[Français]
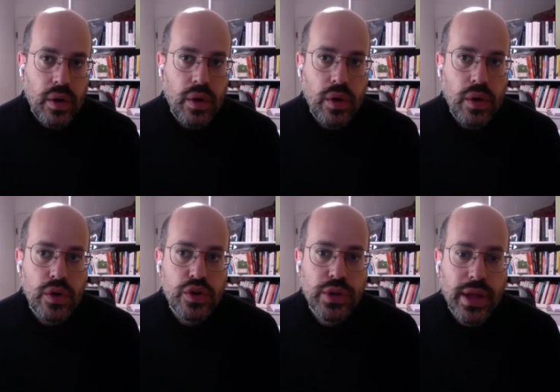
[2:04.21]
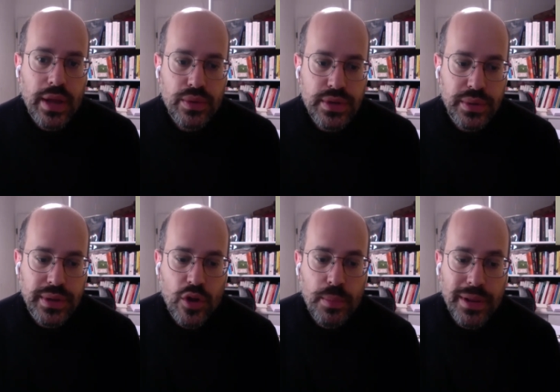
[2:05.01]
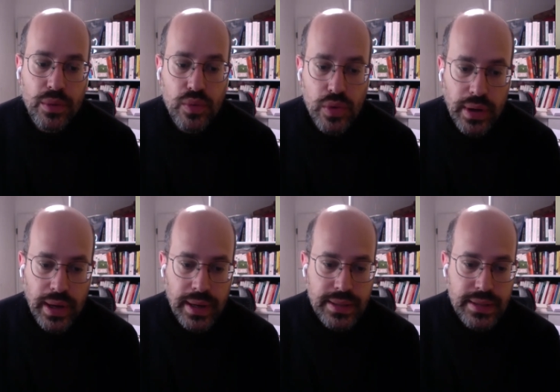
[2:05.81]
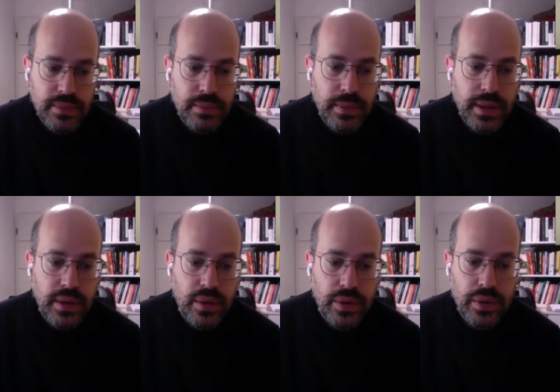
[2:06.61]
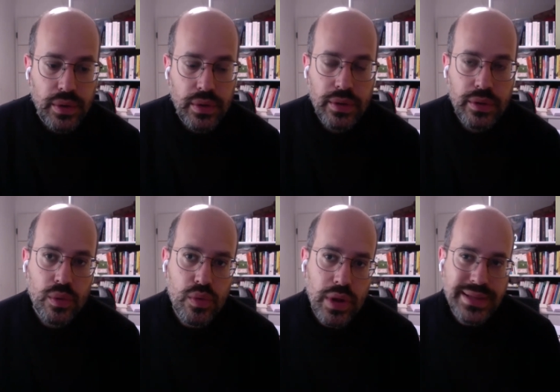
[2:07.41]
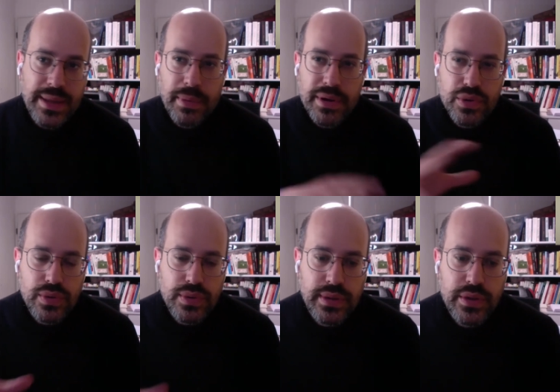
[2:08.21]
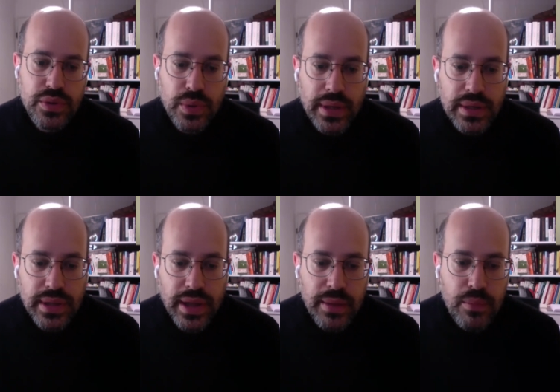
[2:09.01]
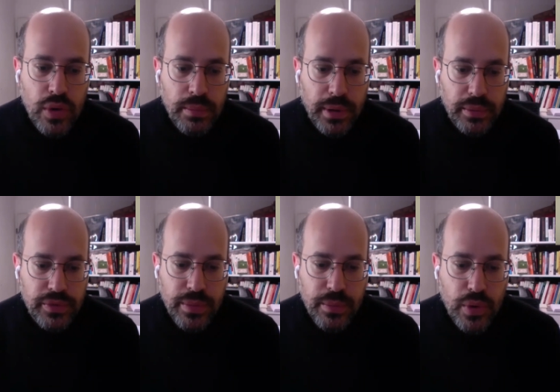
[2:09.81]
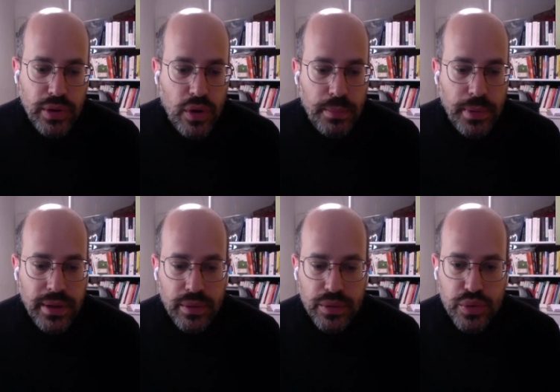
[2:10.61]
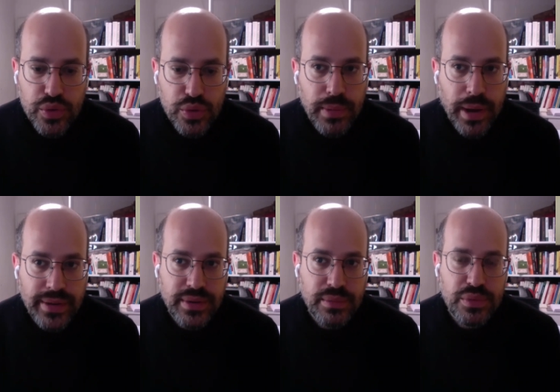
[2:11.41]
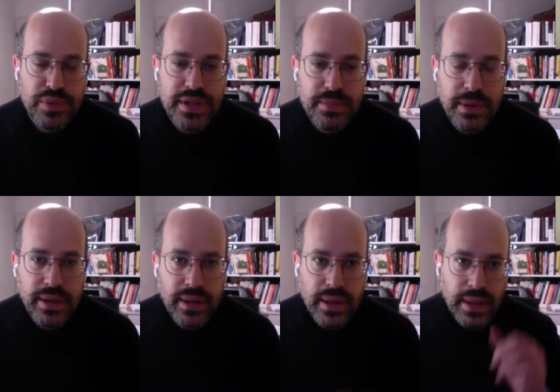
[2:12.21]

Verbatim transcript: Euh, je travaille aussi sur des campagnes Google Ads, mais dans Google Ads, il y a plein de choses. Il y a des choses sur lesquelles je travaille moins. Par exemple, je fais moins de campagnes YouTube, par exemple, ou display.